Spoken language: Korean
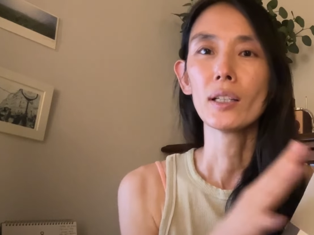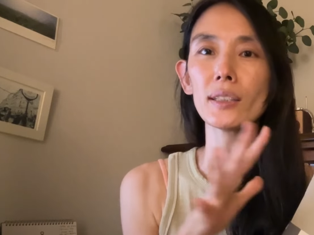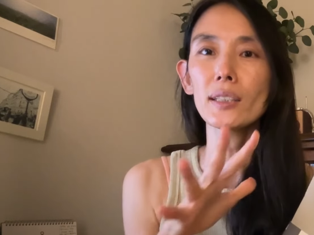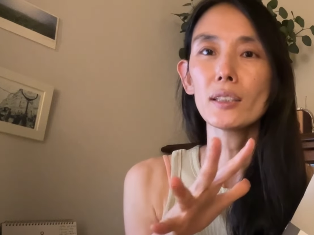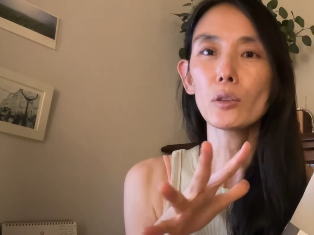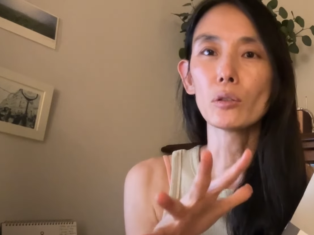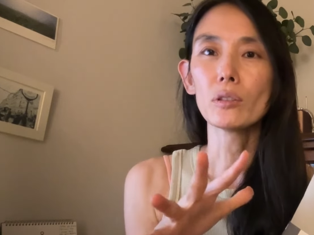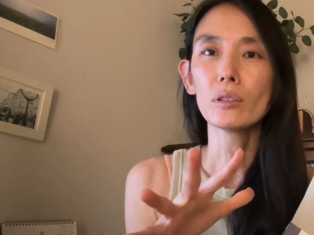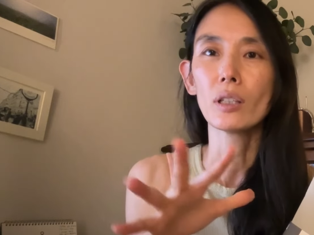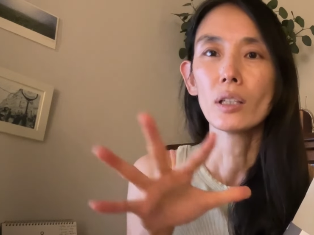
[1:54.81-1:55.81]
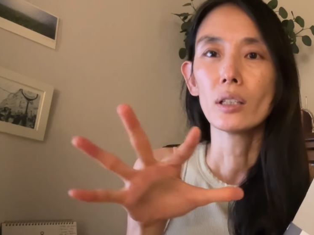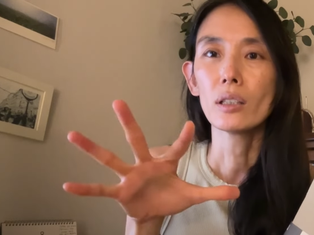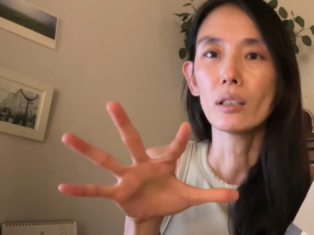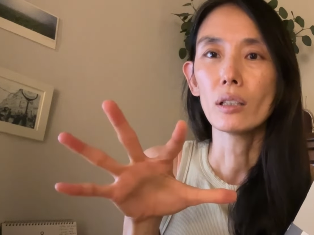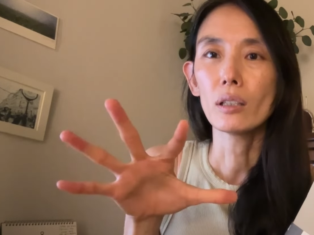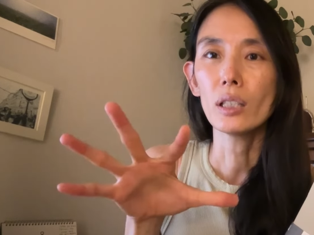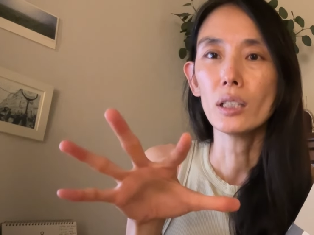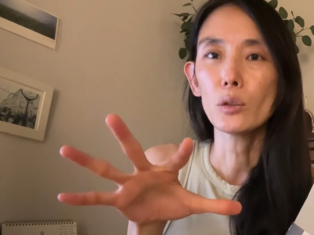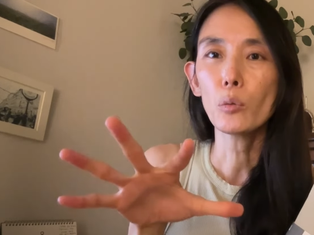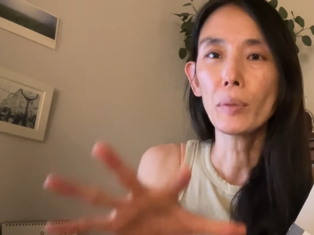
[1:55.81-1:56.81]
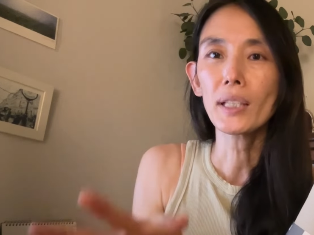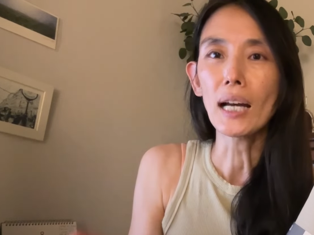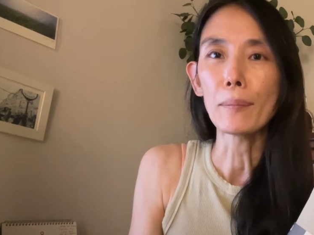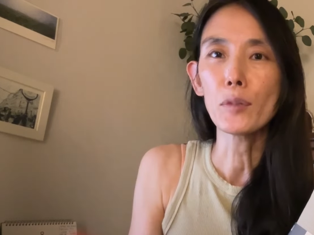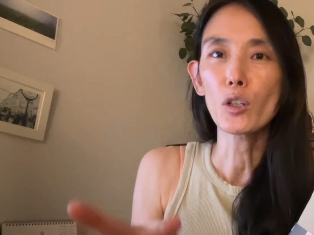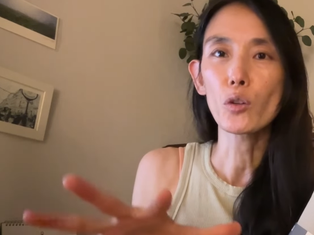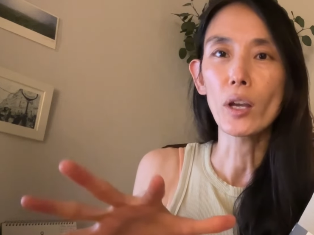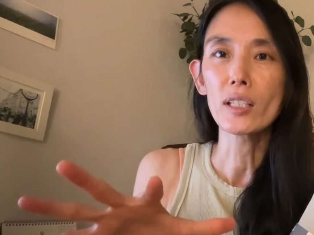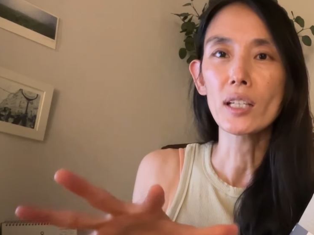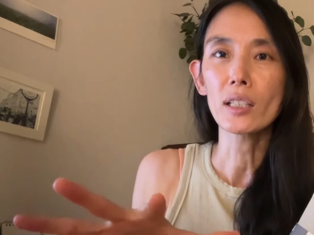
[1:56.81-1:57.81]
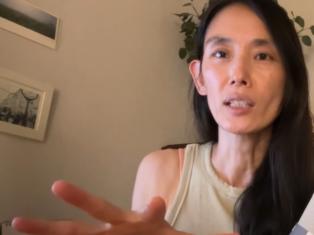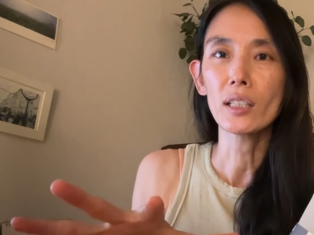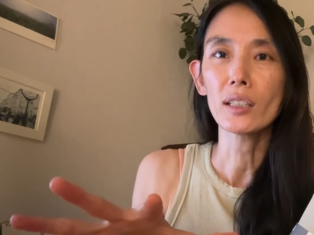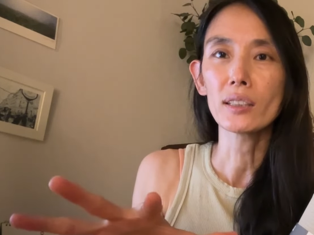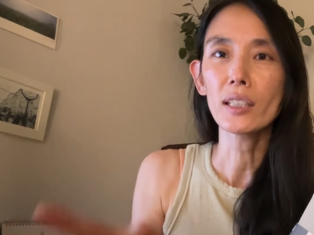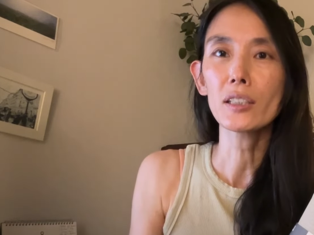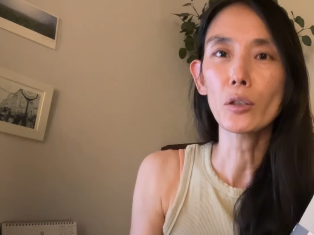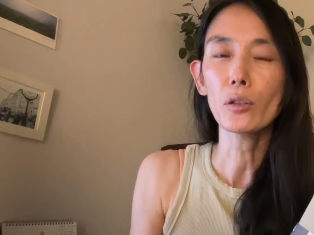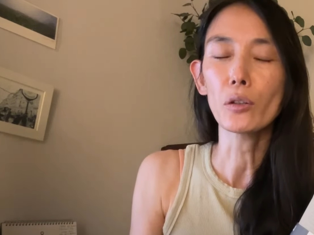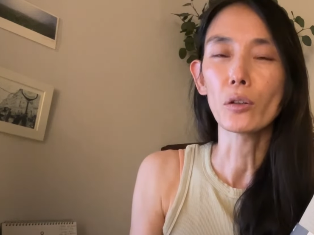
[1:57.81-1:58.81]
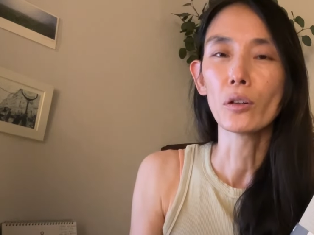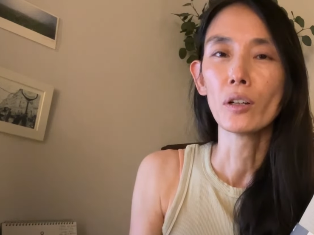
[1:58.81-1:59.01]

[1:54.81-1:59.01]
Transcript: 사실 저는 예, 이 손바닥 압력이 굉장히 세서